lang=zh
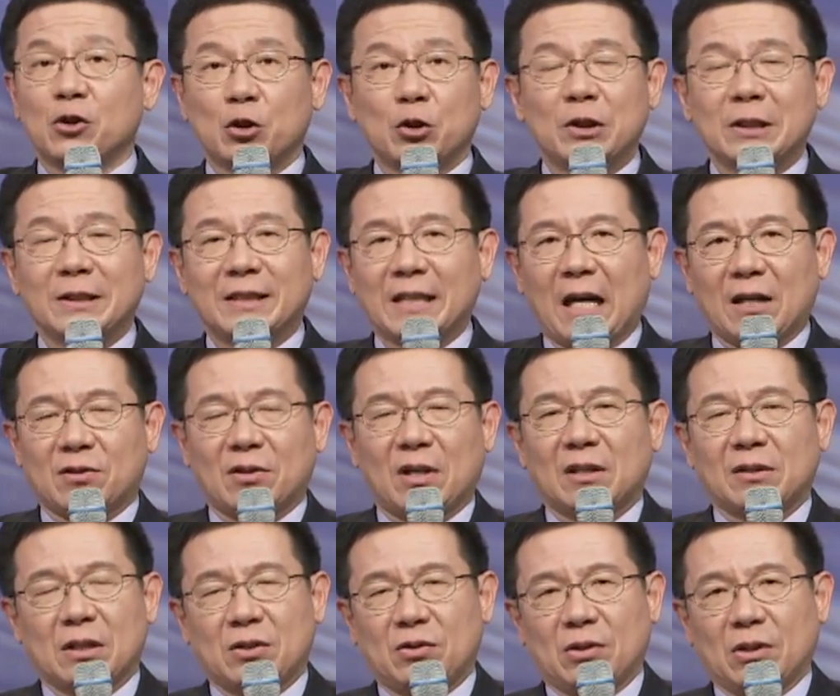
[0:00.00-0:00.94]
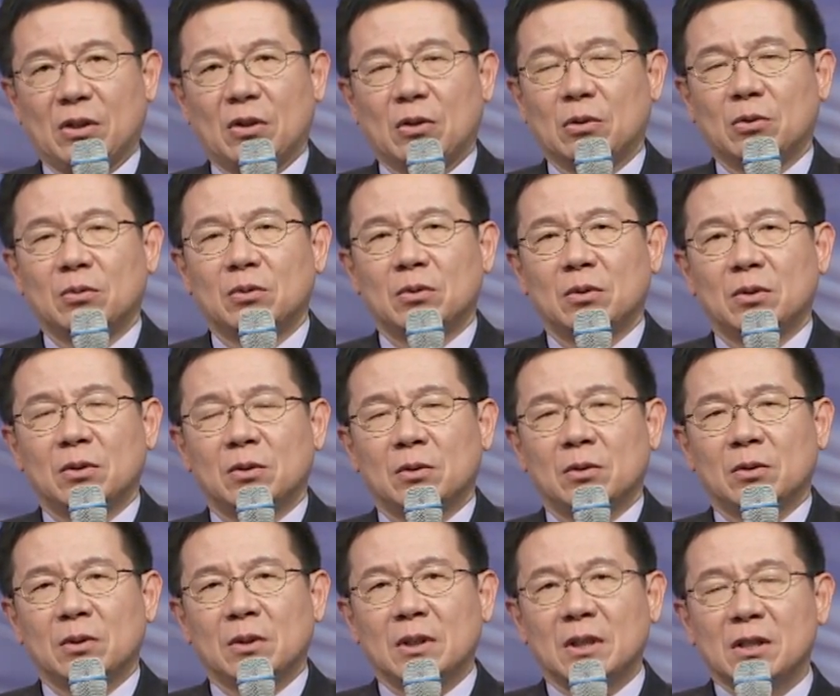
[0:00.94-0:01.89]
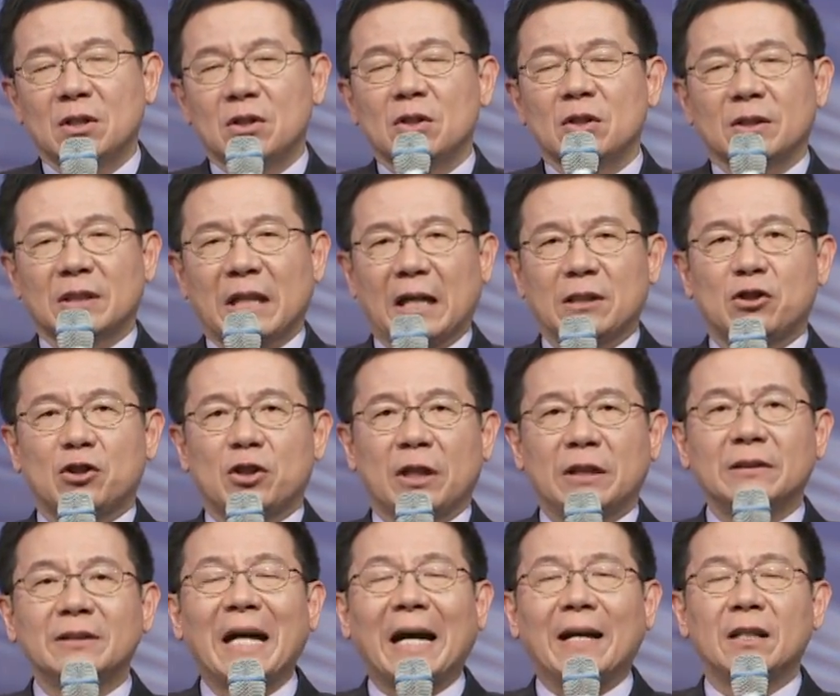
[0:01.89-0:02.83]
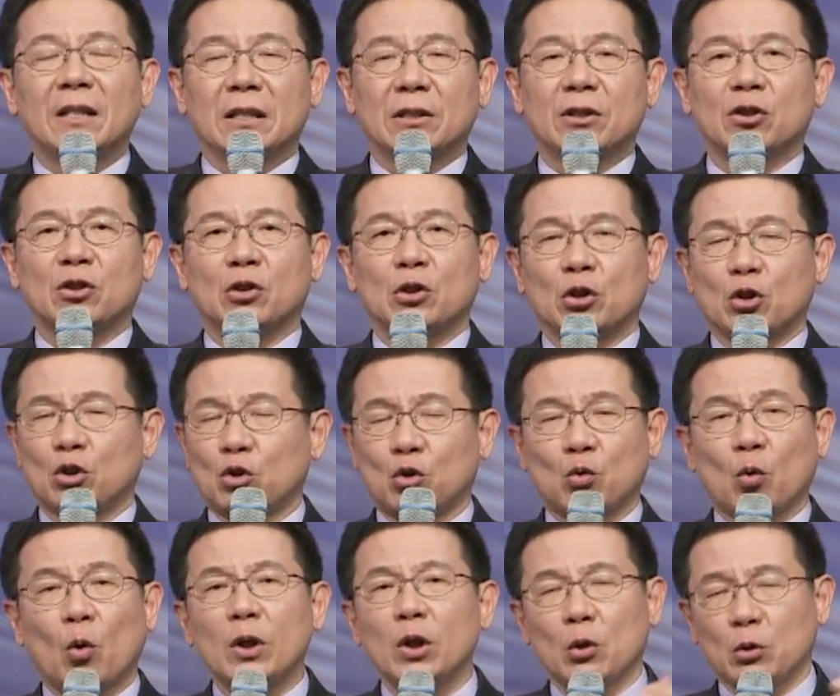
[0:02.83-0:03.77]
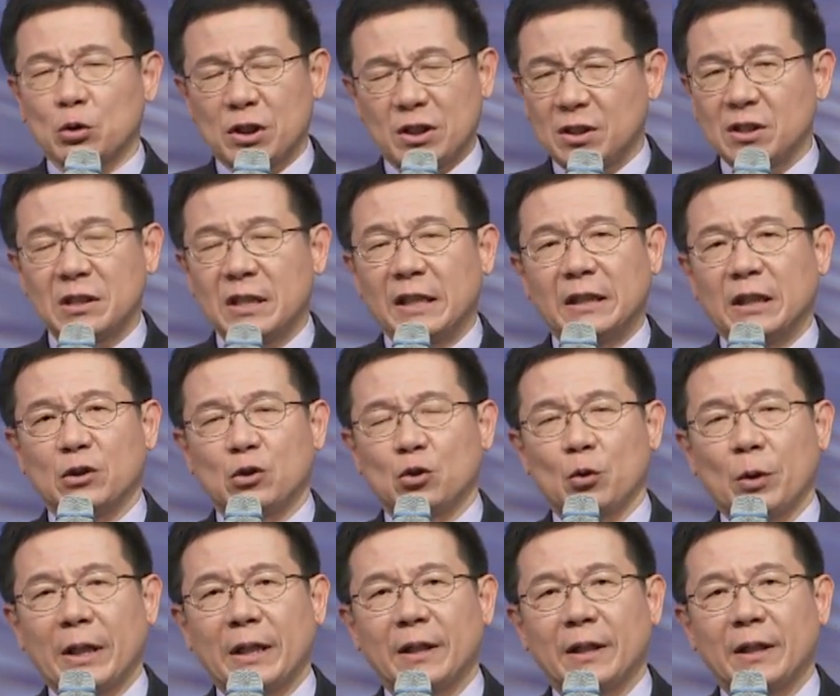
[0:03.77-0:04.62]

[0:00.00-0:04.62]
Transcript: 字架上的时候，他承担的是所有世人的罪。